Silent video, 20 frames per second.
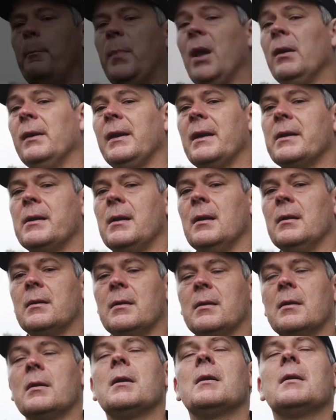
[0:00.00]
Piąta
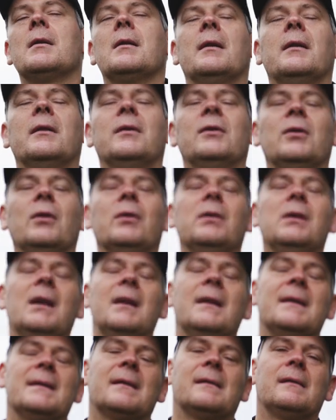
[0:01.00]
rzecz to
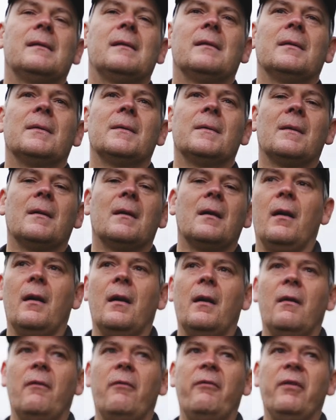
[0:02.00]
jest
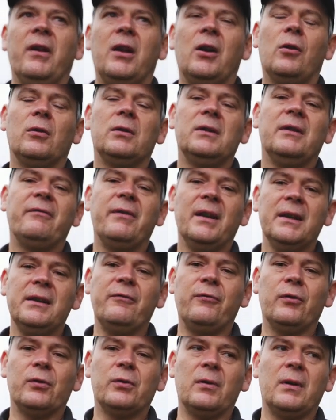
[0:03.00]
wykonywanie
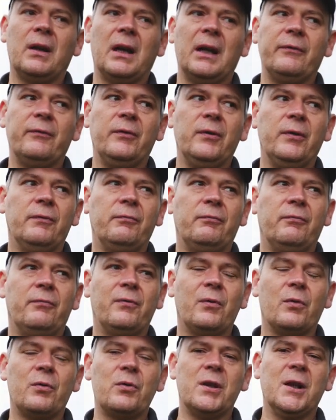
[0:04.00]
fotografii w
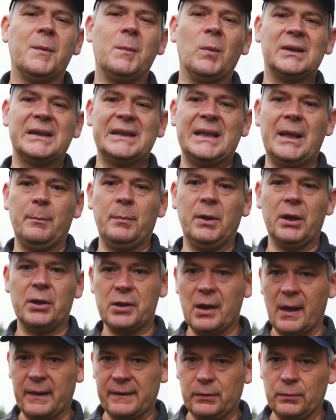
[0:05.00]
różnym odstępie
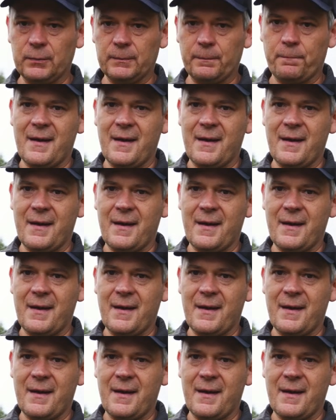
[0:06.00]
czasu.